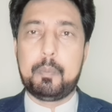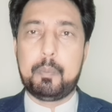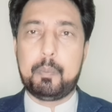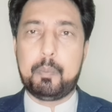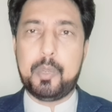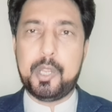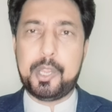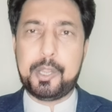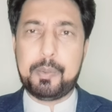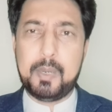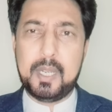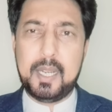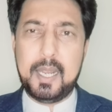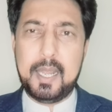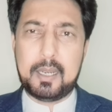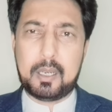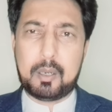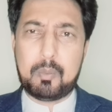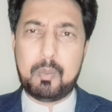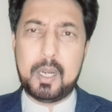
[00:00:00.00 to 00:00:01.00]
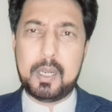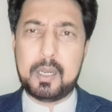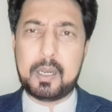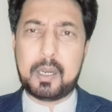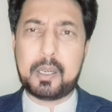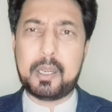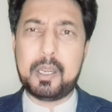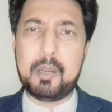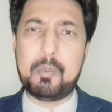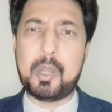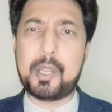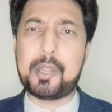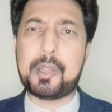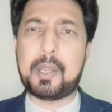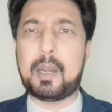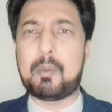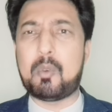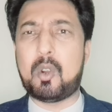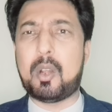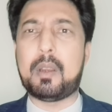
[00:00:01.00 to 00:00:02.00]
बिस्मिल्लाम
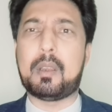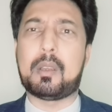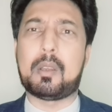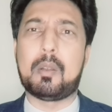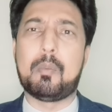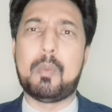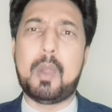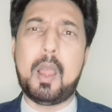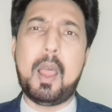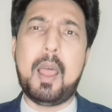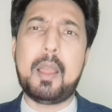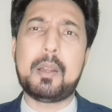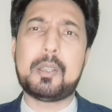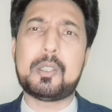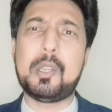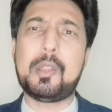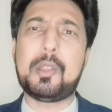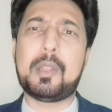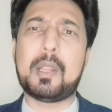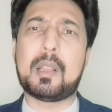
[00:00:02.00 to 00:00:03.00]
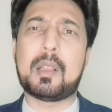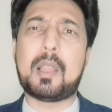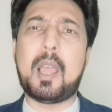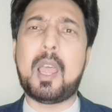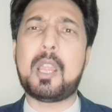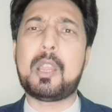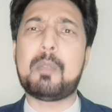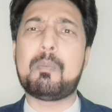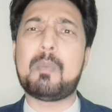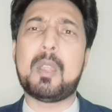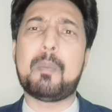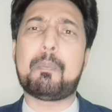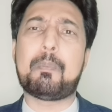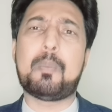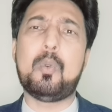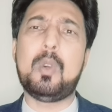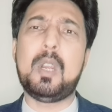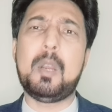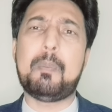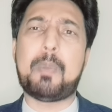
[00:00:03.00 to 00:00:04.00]
असलकम आज जिस अंदाज में
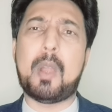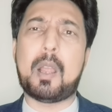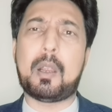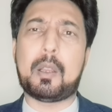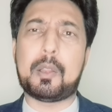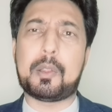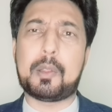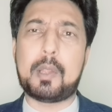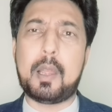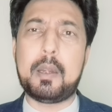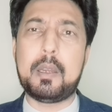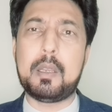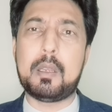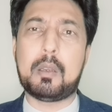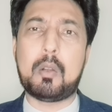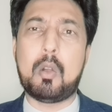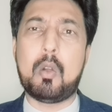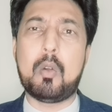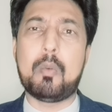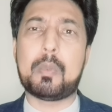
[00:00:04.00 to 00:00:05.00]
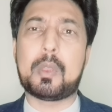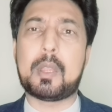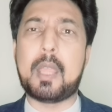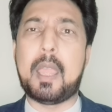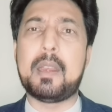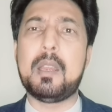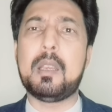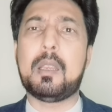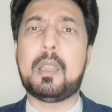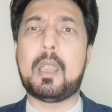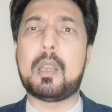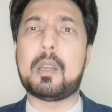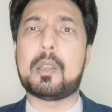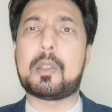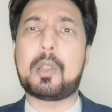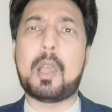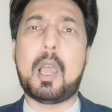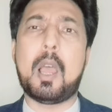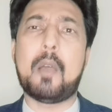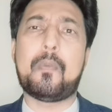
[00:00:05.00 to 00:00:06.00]
पूरी पाकिस्तानी कौम तहरीक
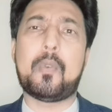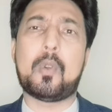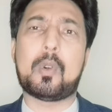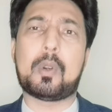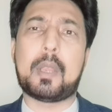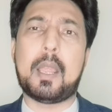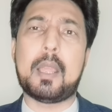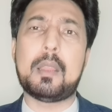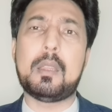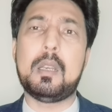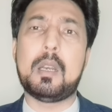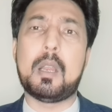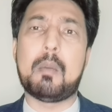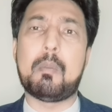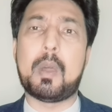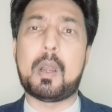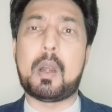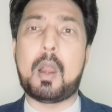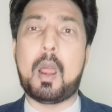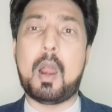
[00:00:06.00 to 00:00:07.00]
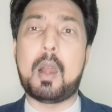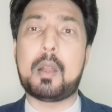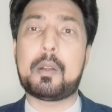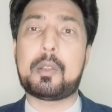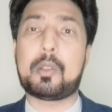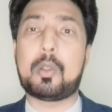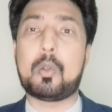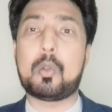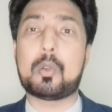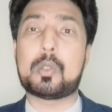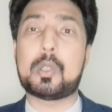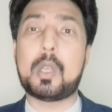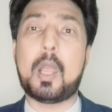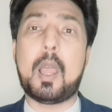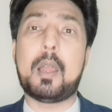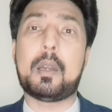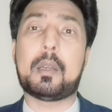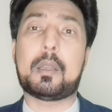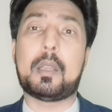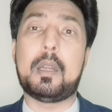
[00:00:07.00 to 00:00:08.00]
इंसाफ और कैदी नंबर
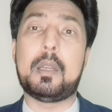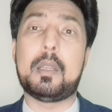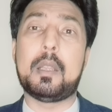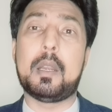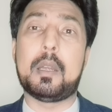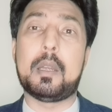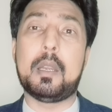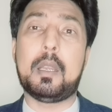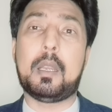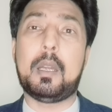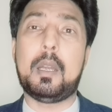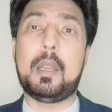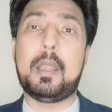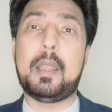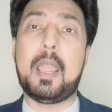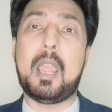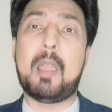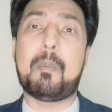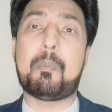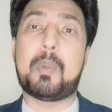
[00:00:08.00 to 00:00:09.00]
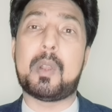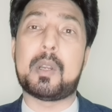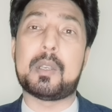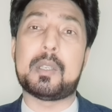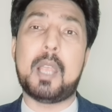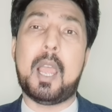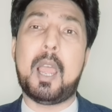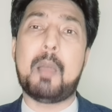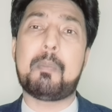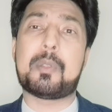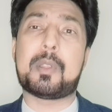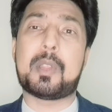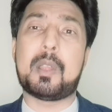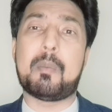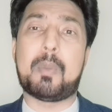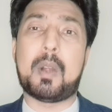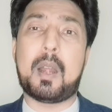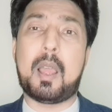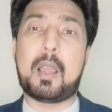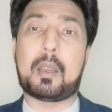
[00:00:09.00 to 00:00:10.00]
804 के लिए निकली है पंजाब से
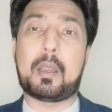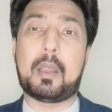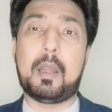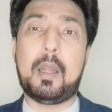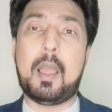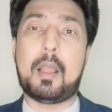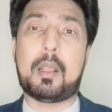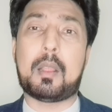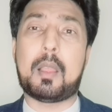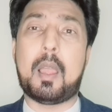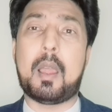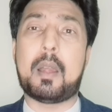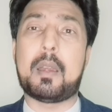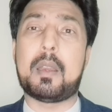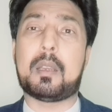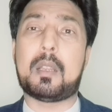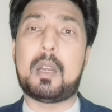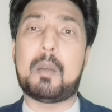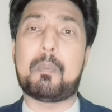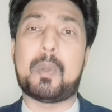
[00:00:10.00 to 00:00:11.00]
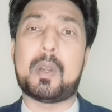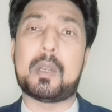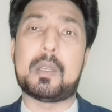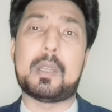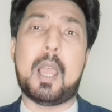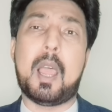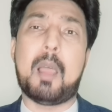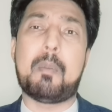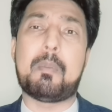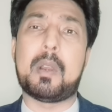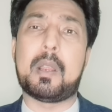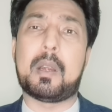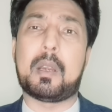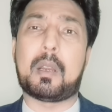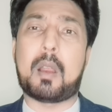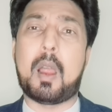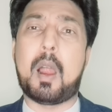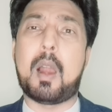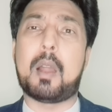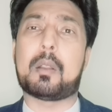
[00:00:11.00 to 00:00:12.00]
बड़ा गिला था लेकिन पंजाब ने
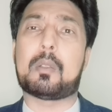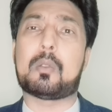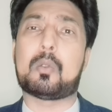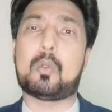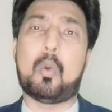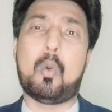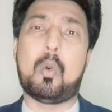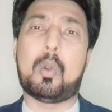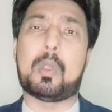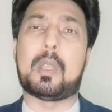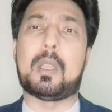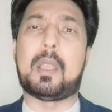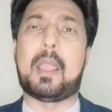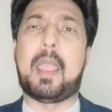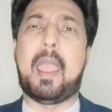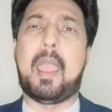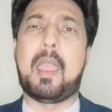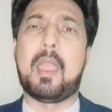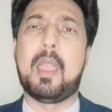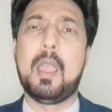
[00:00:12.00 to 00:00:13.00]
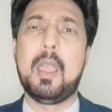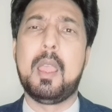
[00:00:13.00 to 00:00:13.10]
रिकॉर्ड तोड़ दिए